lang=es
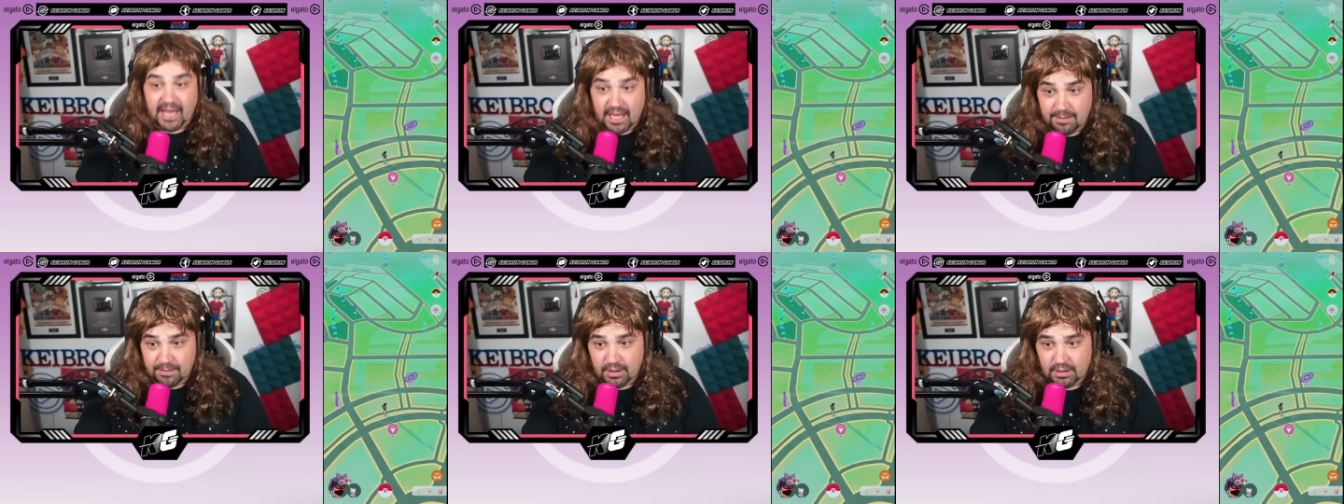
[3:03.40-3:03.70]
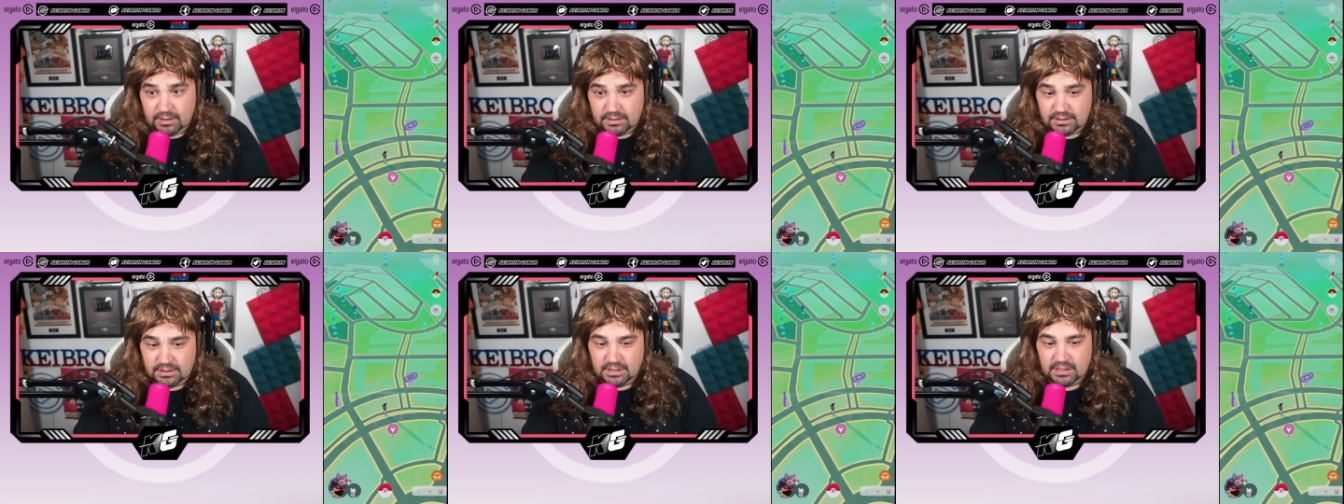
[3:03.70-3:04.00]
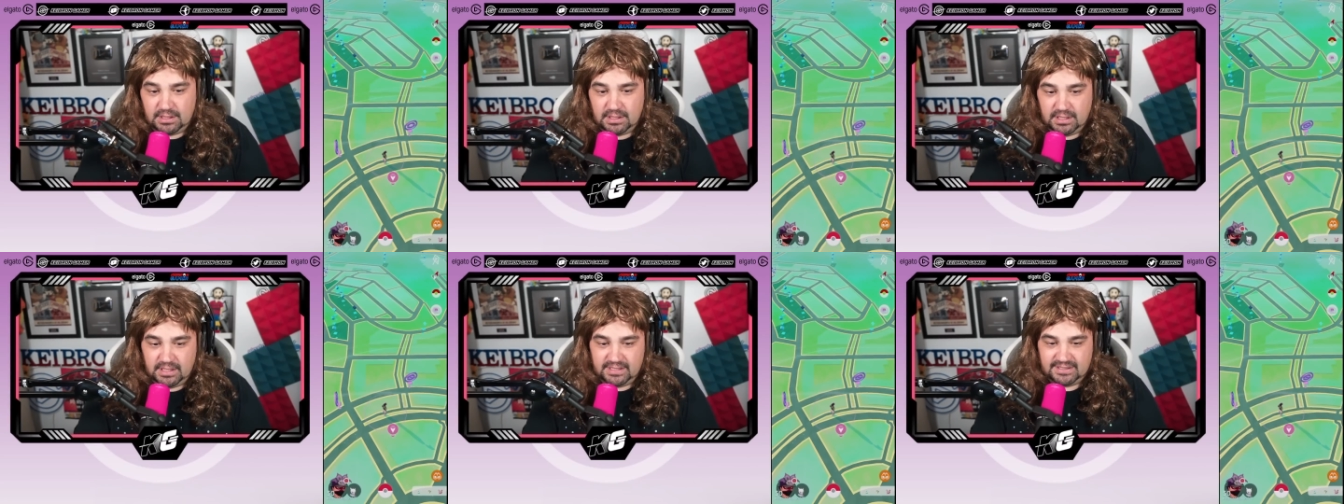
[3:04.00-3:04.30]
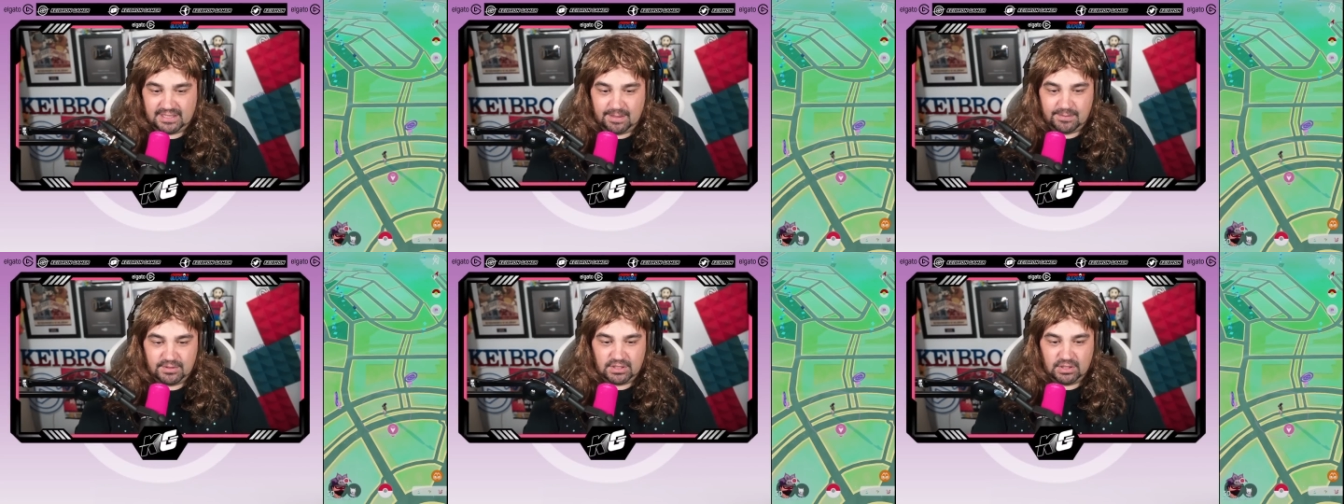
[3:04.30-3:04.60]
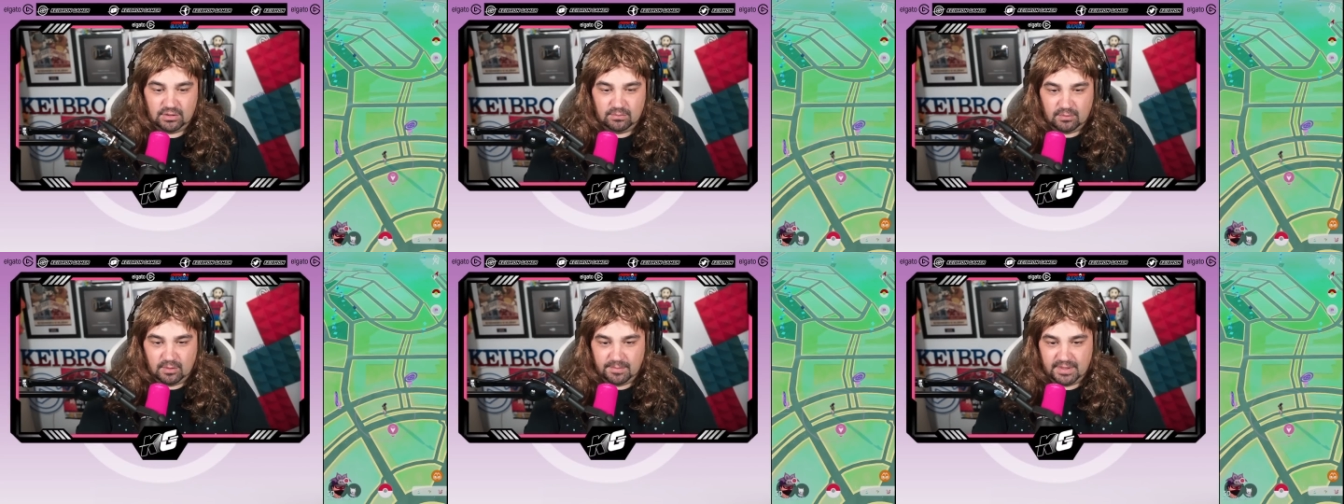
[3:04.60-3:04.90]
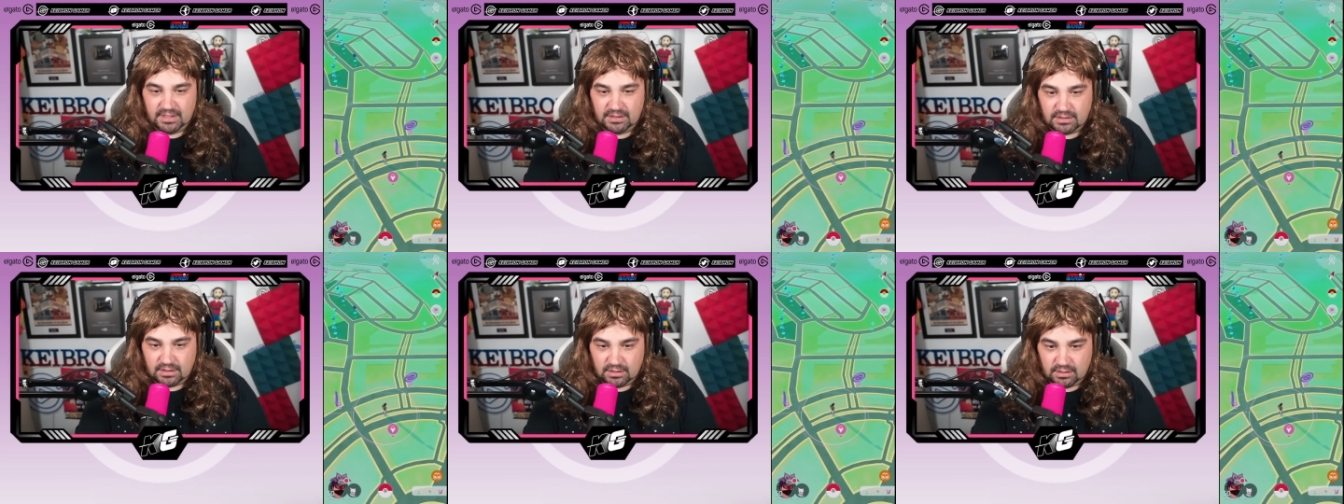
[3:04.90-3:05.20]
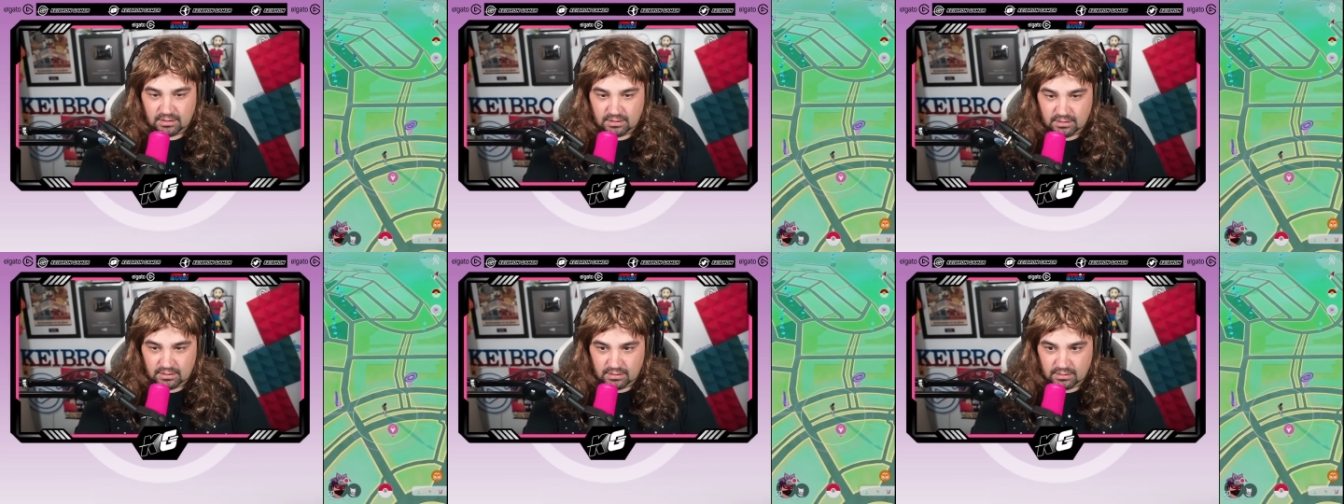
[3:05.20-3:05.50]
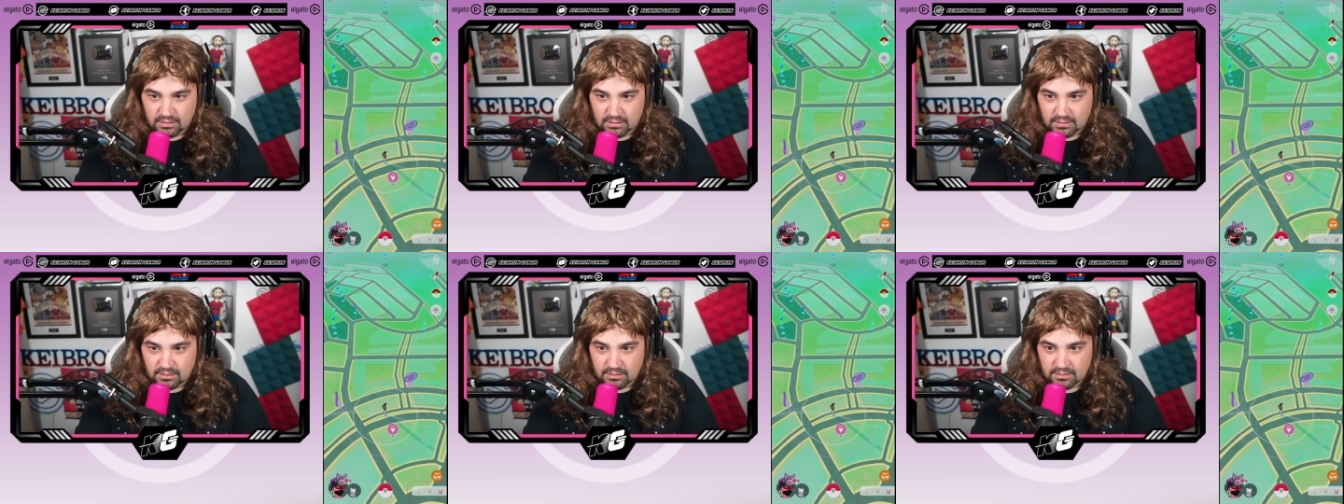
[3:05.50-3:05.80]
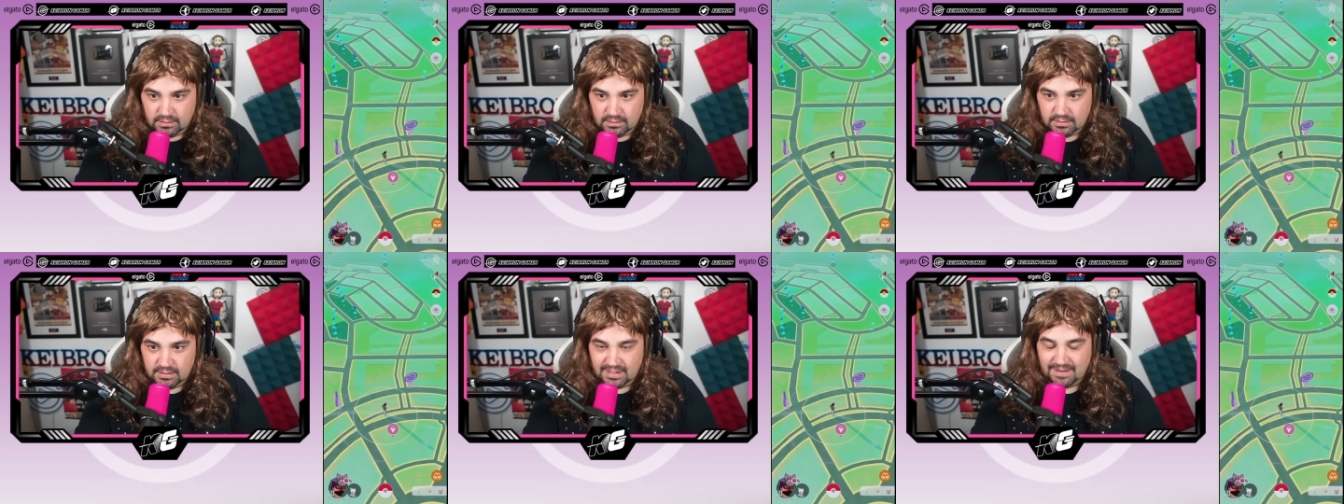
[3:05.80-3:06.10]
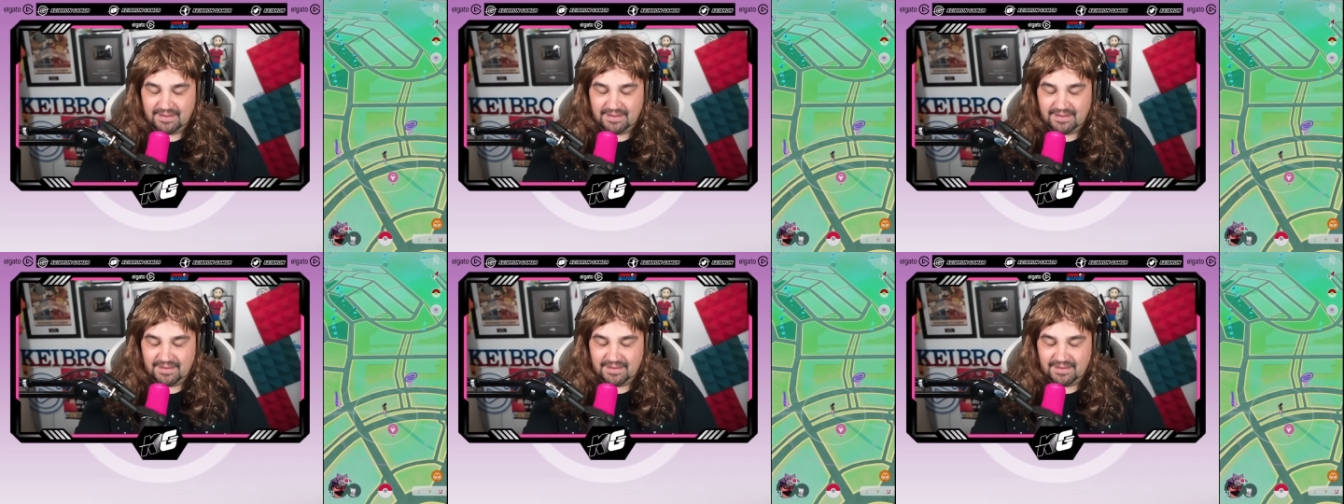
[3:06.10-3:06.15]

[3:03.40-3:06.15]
Gabrons, estamos en un momento,